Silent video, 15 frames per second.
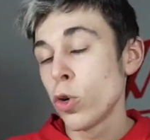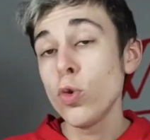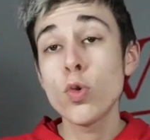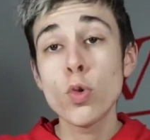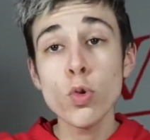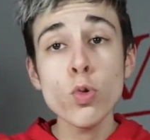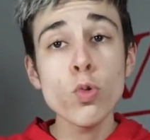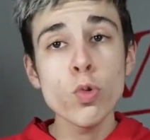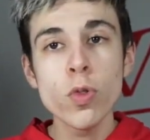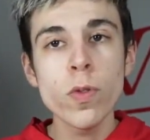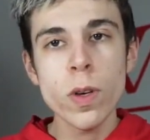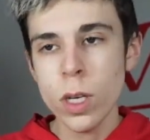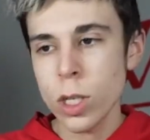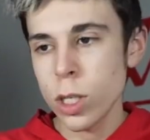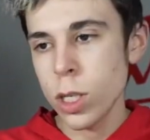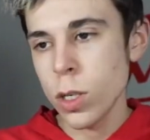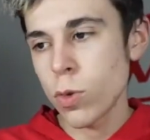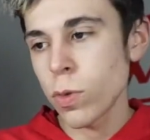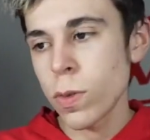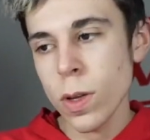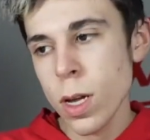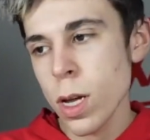Jusqu'au jour où je viens et je dis
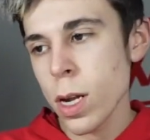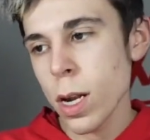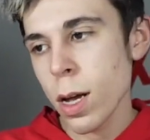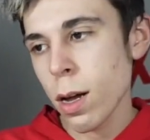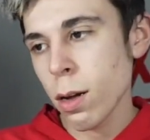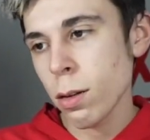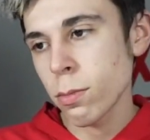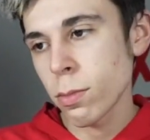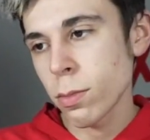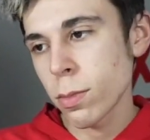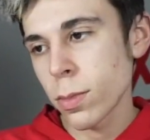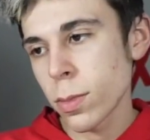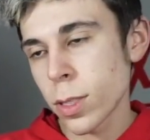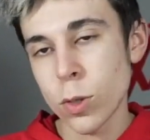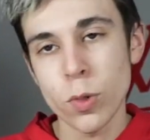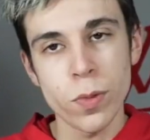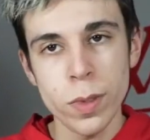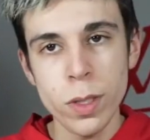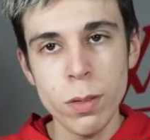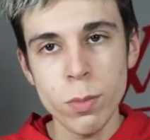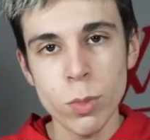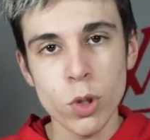écoutez, là, ça
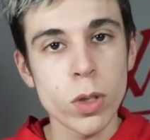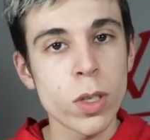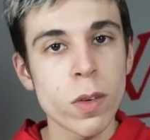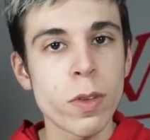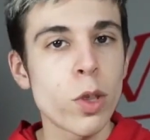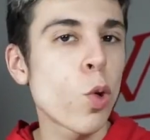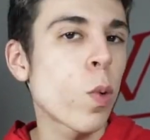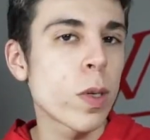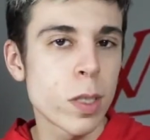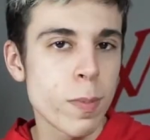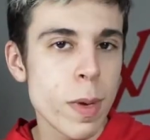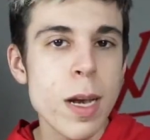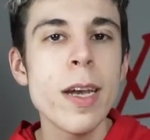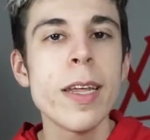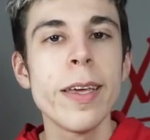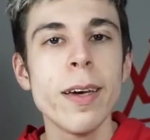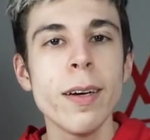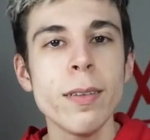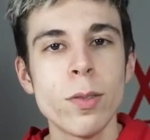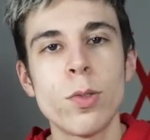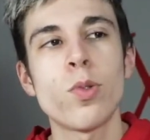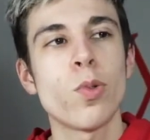suffit, genre ça fait trois semaines les
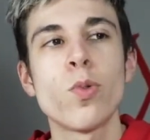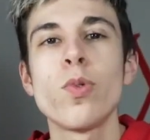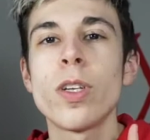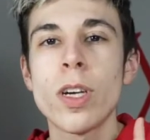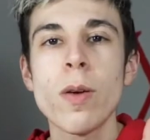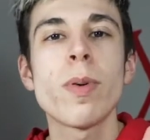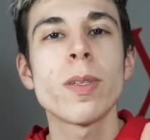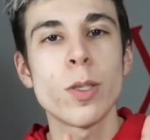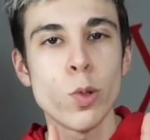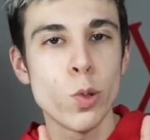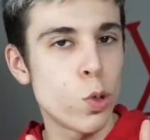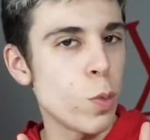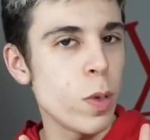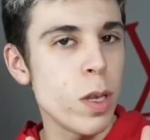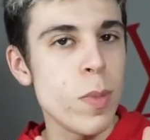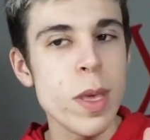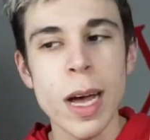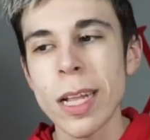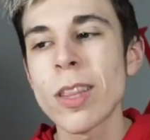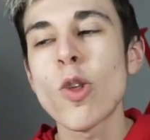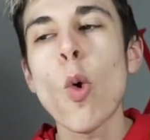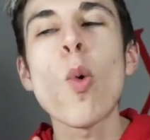gars, genre, on est quand passé d'une semaine et demie
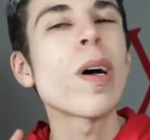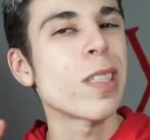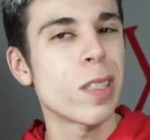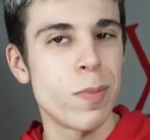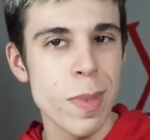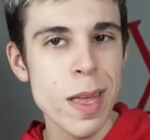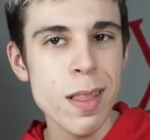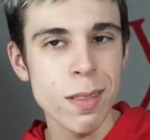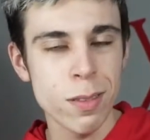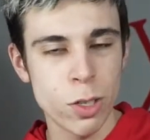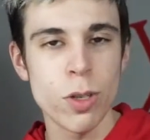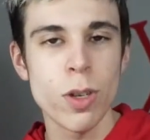à trois semaines.